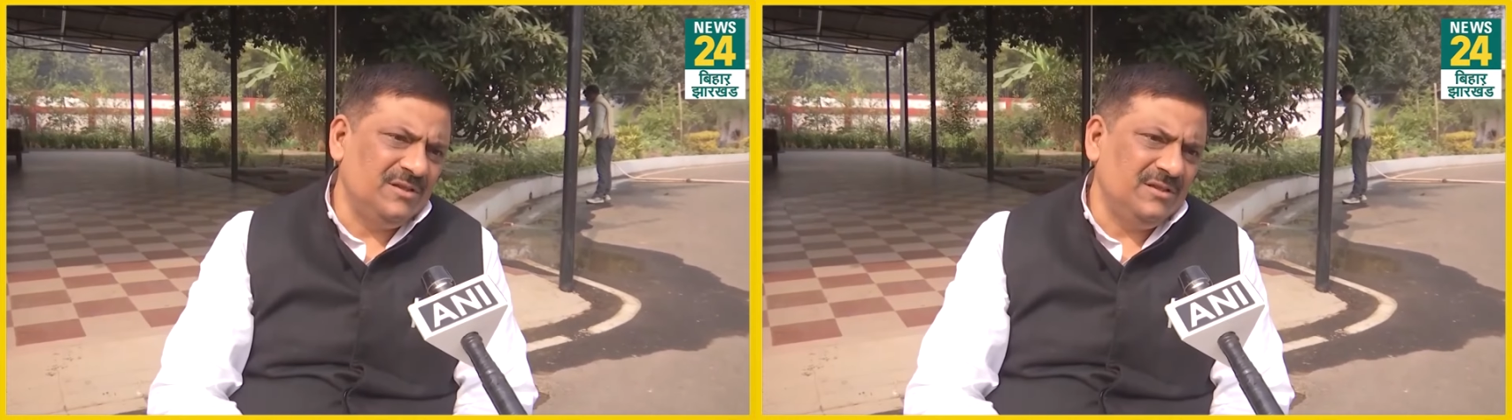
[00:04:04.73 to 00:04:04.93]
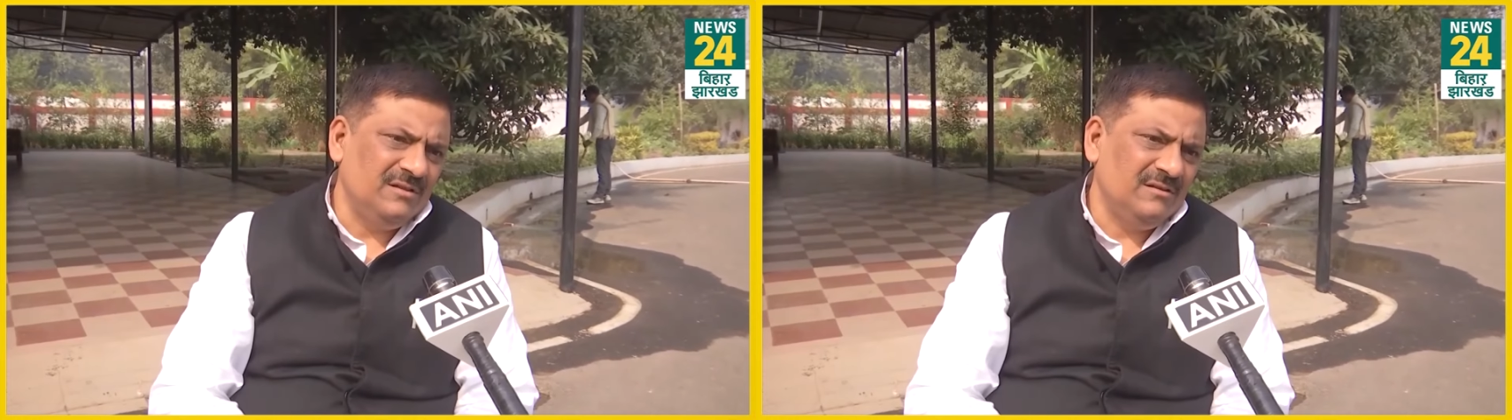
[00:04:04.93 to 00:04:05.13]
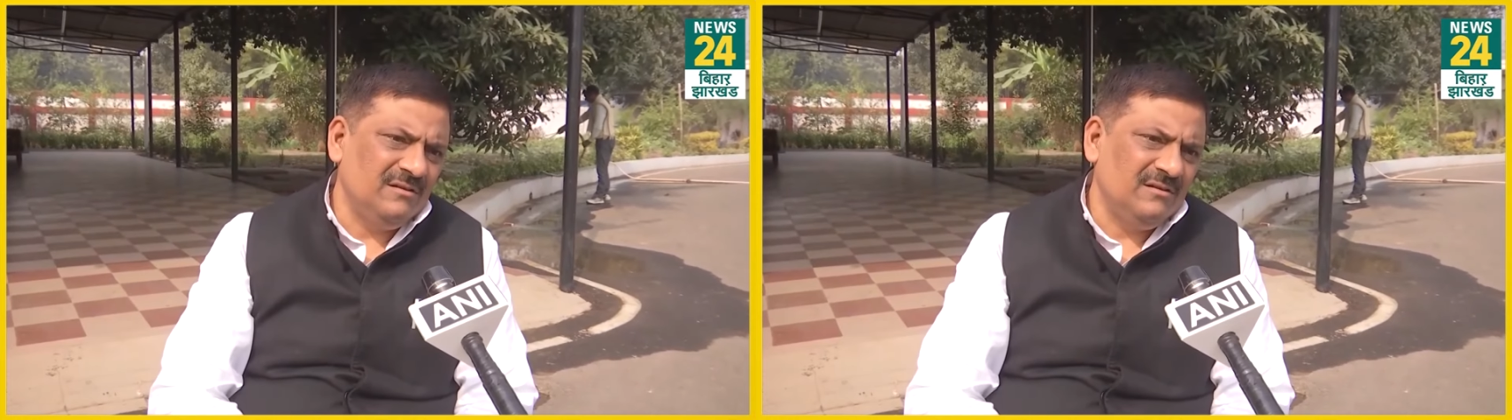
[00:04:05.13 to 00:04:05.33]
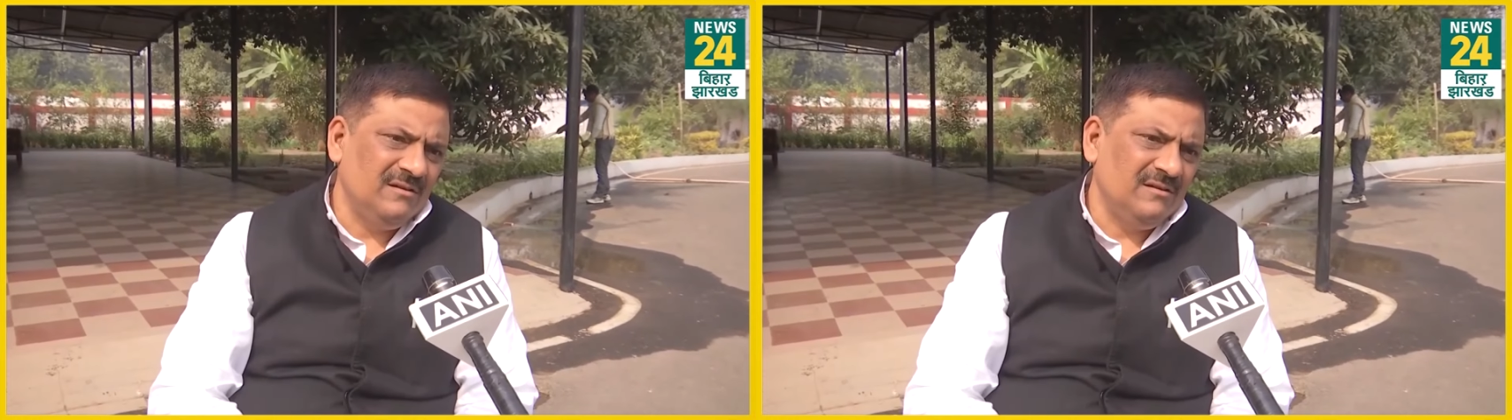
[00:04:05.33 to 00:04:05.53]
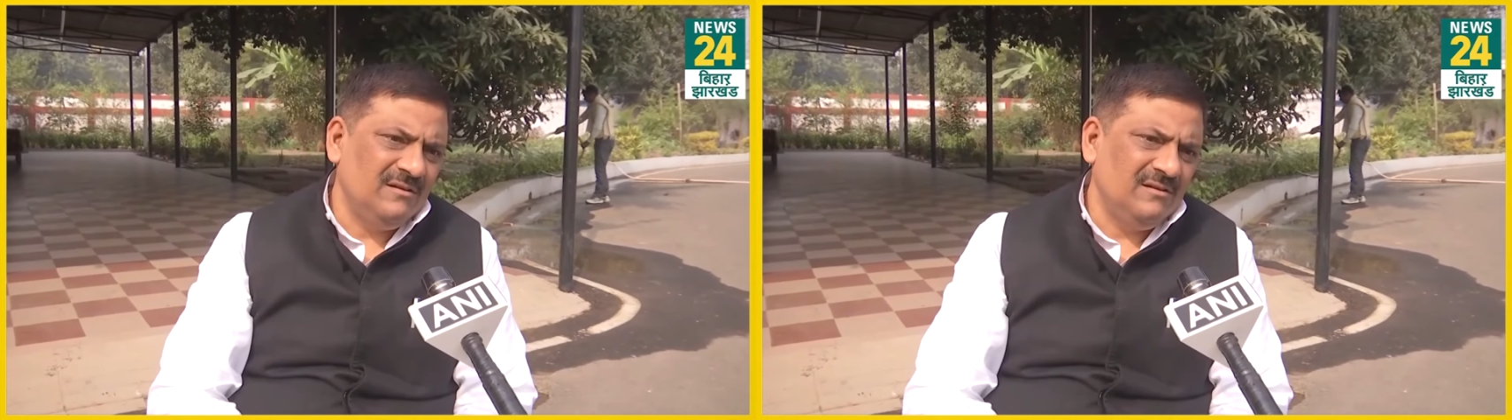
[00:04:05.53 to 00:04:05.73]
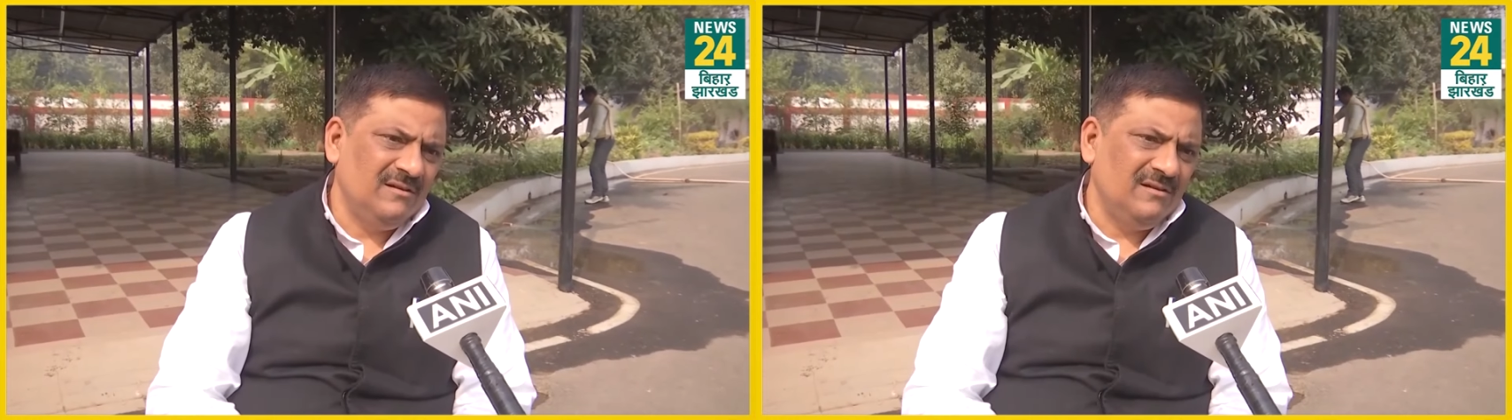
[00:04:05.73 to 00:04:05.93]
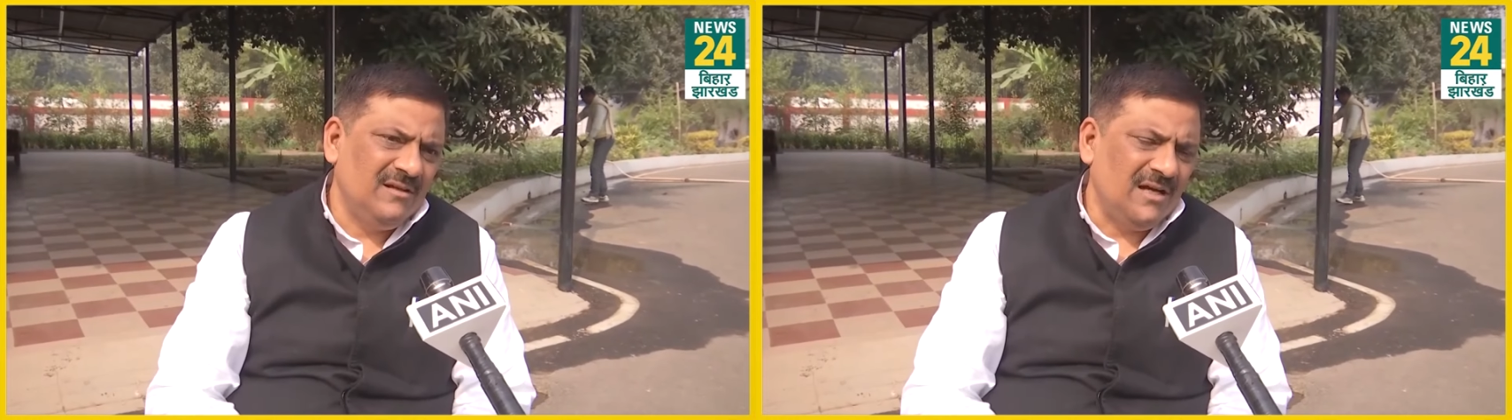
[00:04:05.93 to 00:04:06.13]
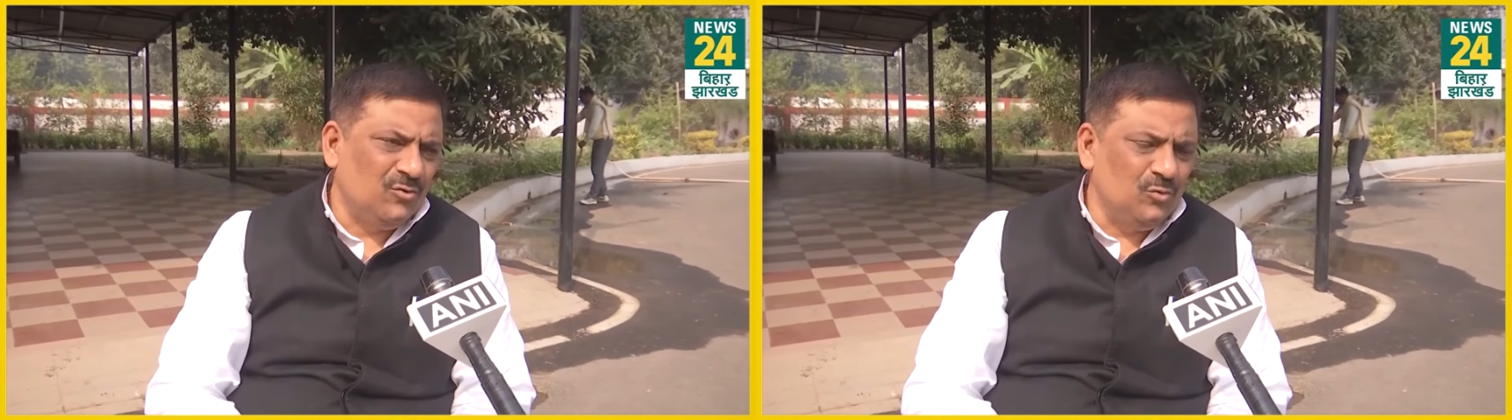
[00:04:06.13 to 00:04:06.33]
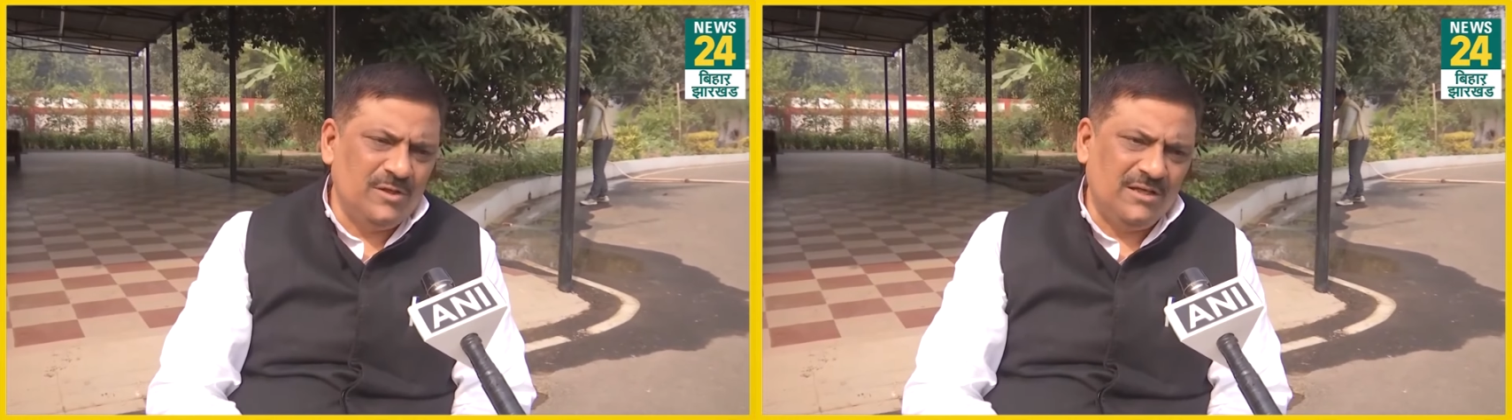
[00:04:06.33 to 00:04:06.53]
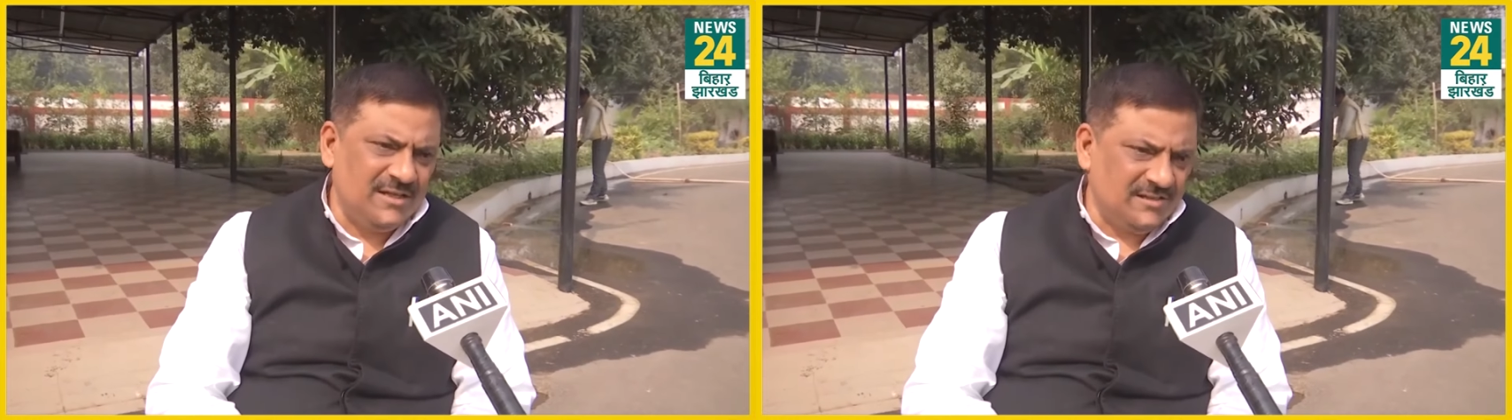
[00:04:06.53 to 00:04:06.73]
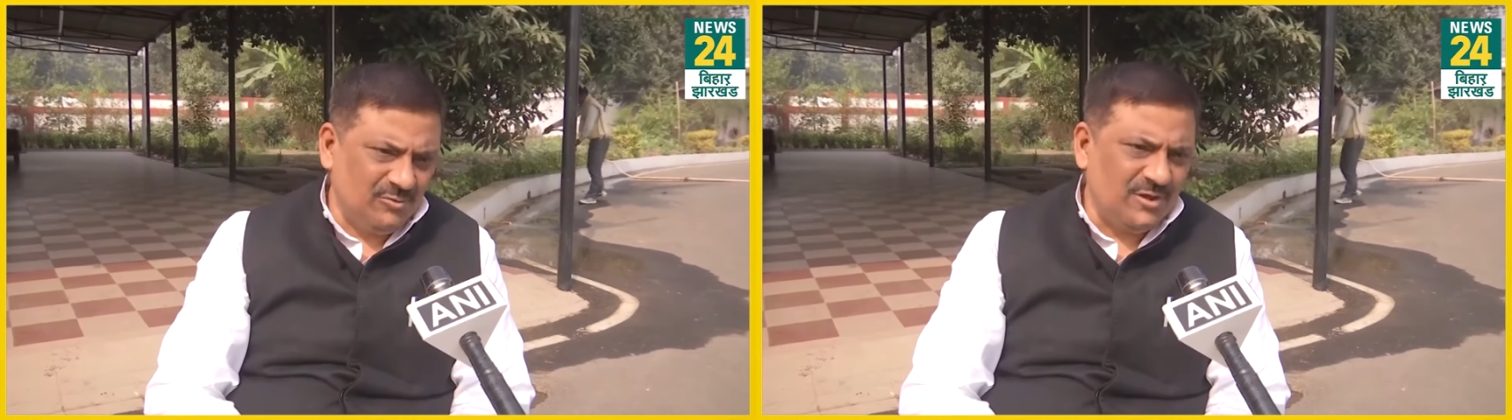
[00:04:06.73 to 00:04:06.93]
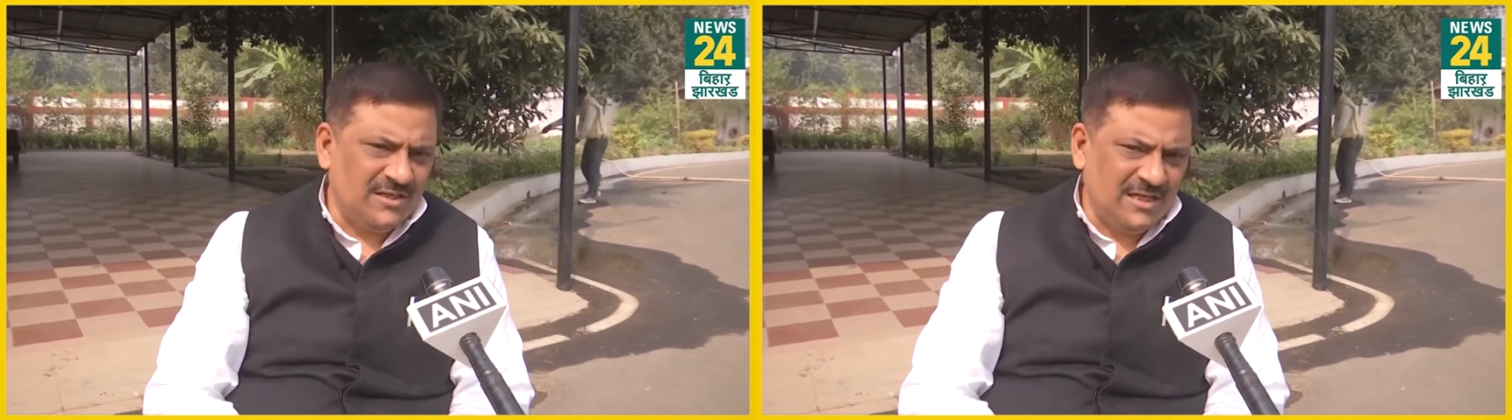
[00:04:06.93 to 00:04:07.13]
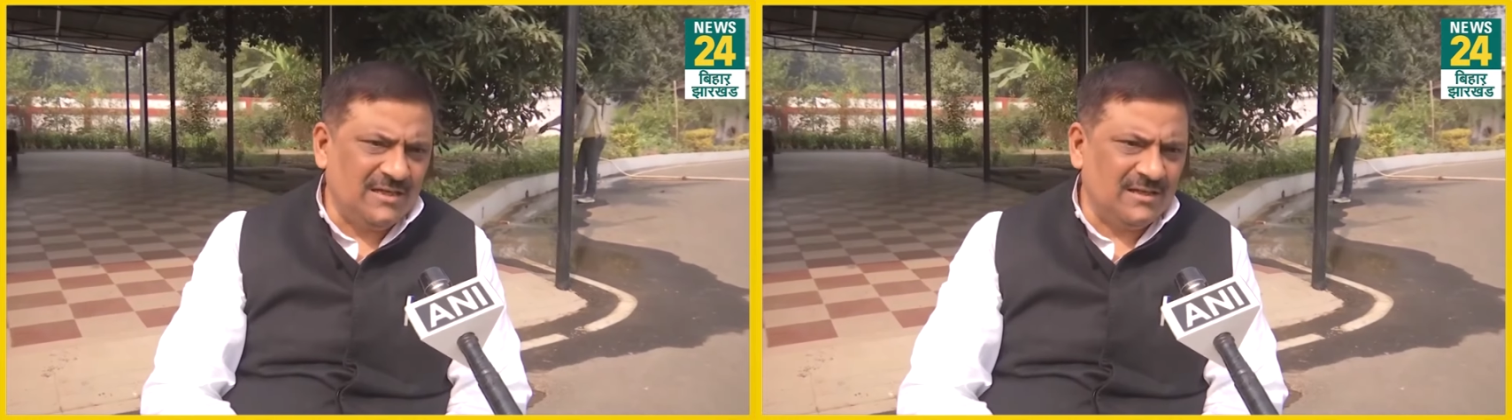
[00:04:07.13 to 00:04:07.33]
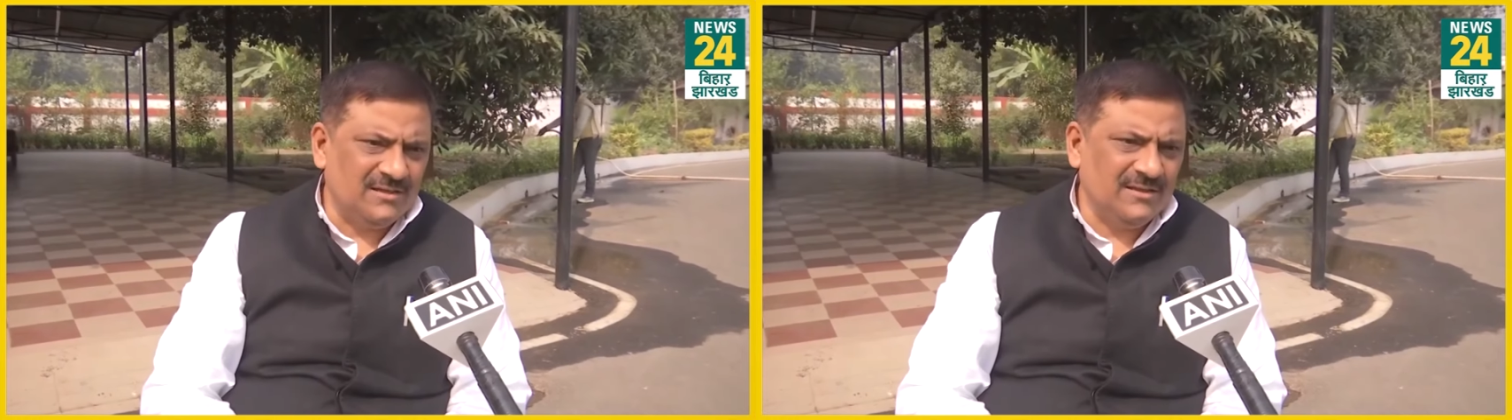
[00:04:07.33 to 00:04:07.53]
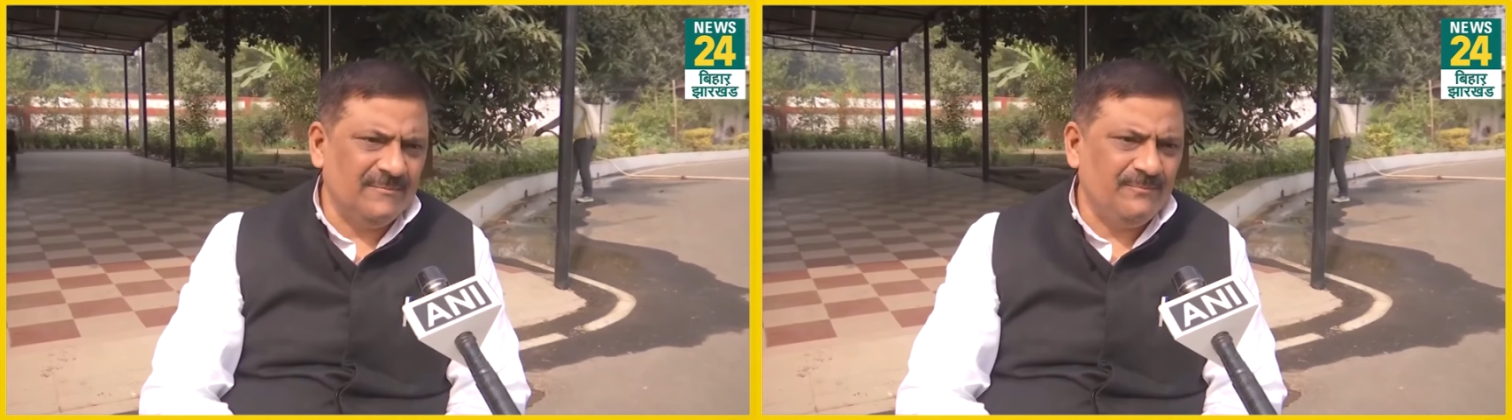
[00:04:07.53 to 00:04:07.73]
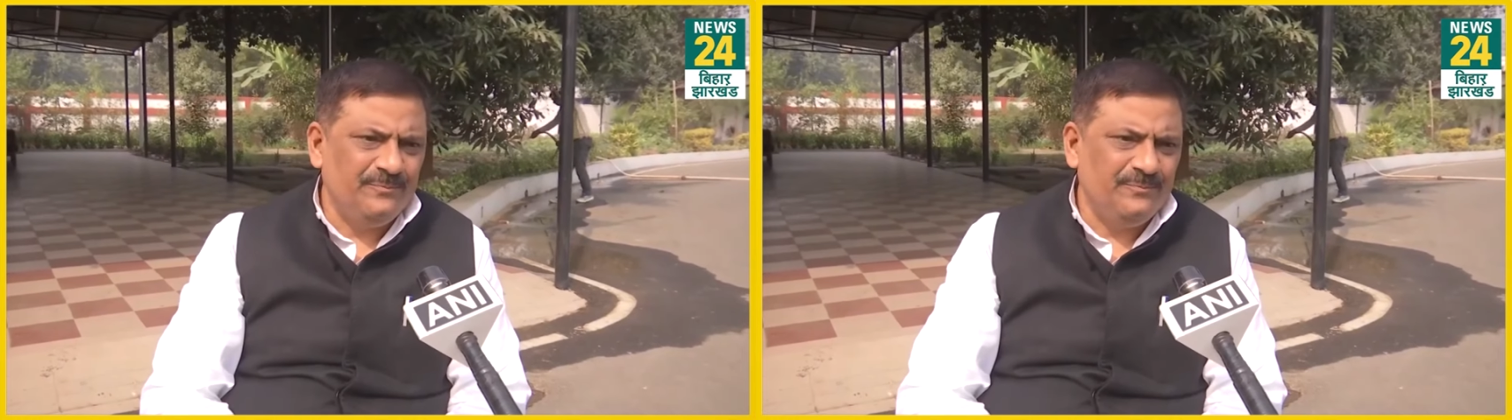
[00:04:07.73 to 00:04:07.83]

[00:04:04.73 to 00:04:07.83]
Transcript: जी घूम करके सबको इकट्ठा करते